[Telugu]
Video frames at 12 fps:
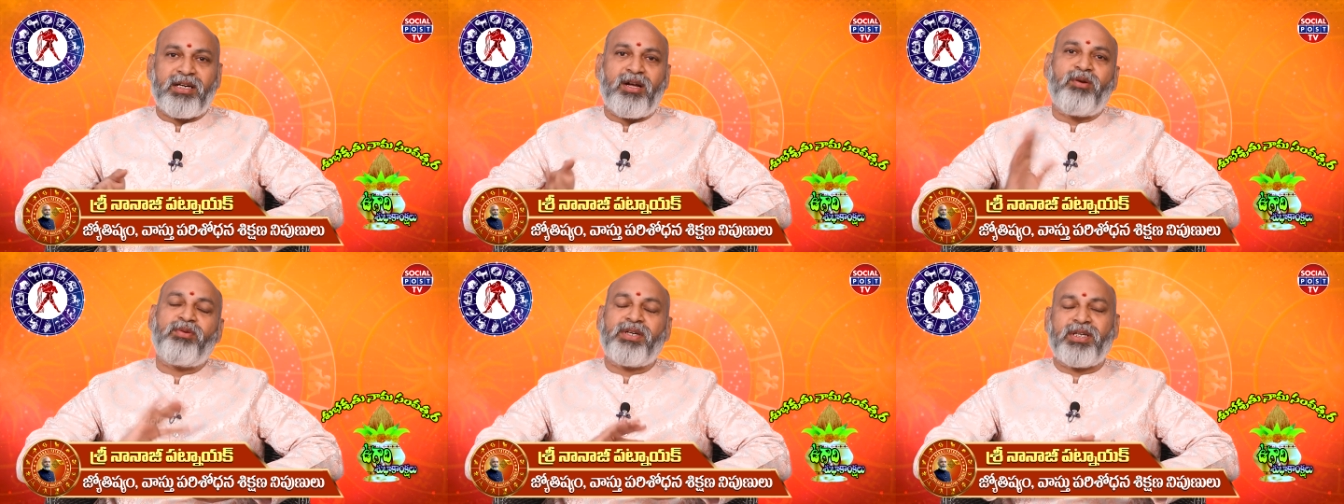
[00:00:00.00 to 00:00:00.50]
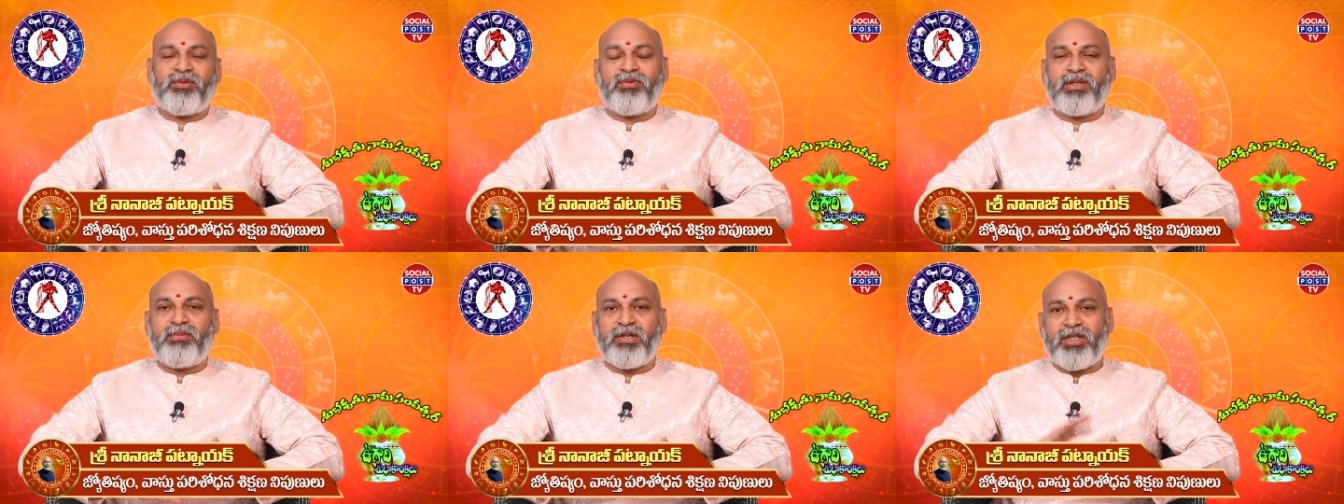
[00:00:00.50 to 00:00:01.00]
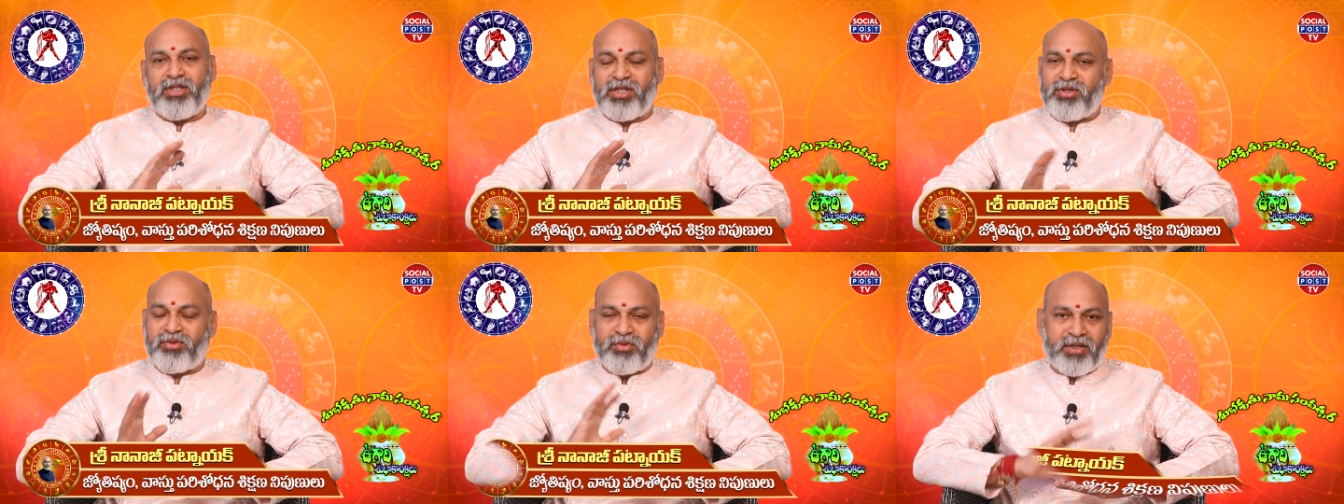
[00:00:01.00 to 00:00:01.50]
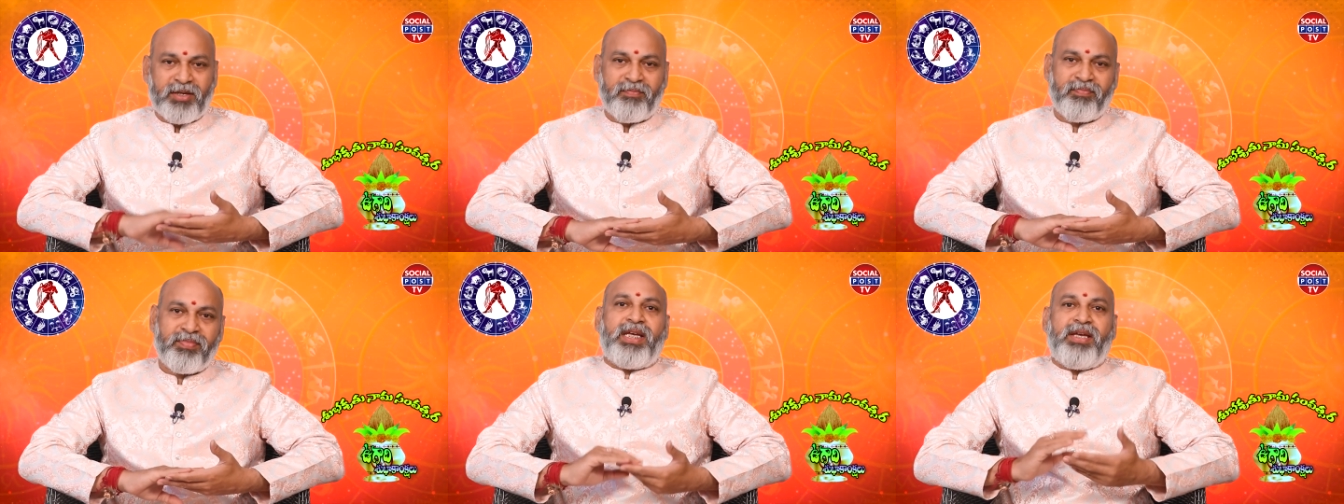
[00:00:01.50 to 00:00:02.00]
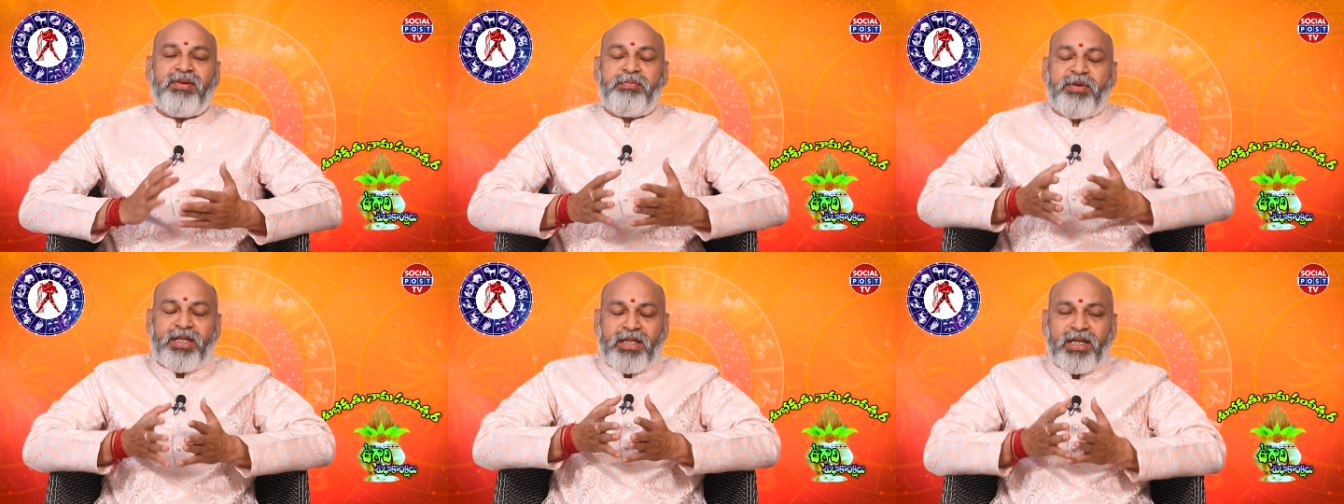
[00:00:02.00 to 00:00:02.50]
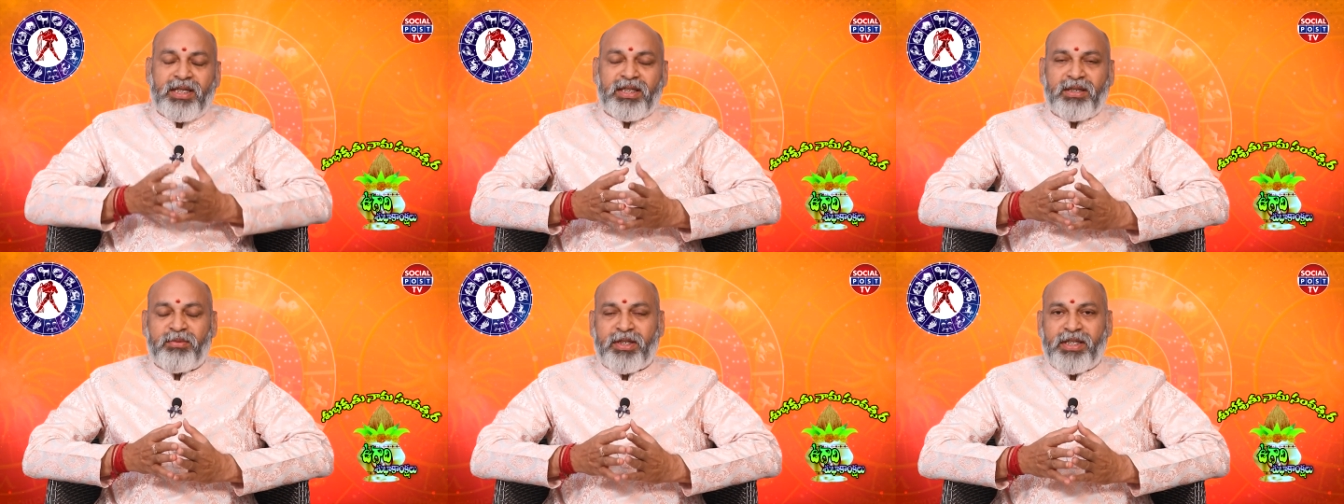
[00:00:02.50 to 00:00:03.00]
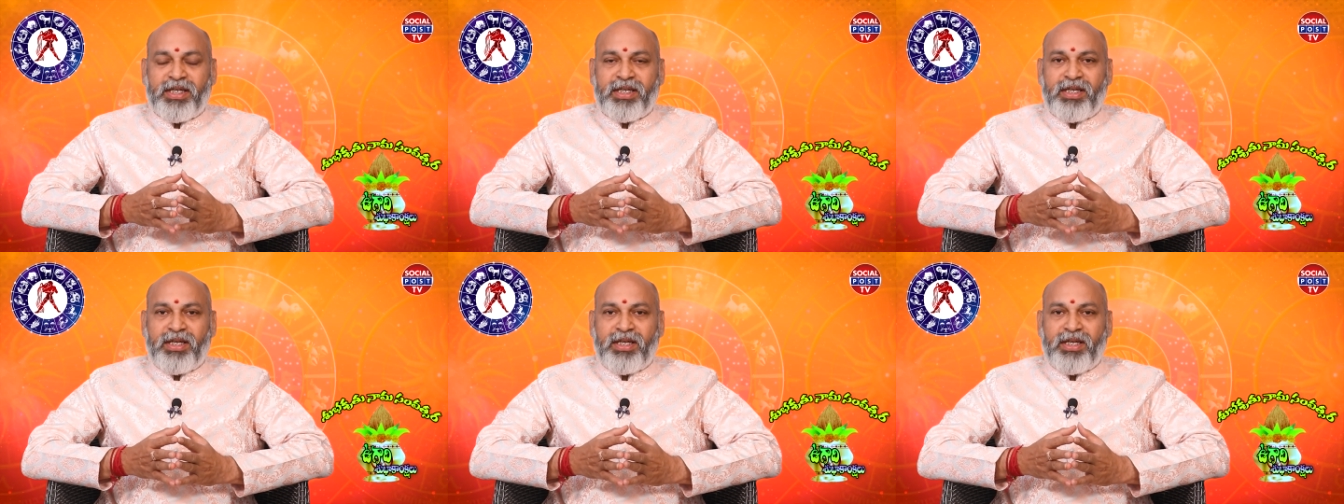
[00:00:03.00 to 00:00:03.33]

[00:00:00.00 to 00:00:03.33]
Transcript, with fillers: రాహుకేతువుల్ని మనం తీసుకుంటున్నాం ఇవి ప్రధానంగా మనకి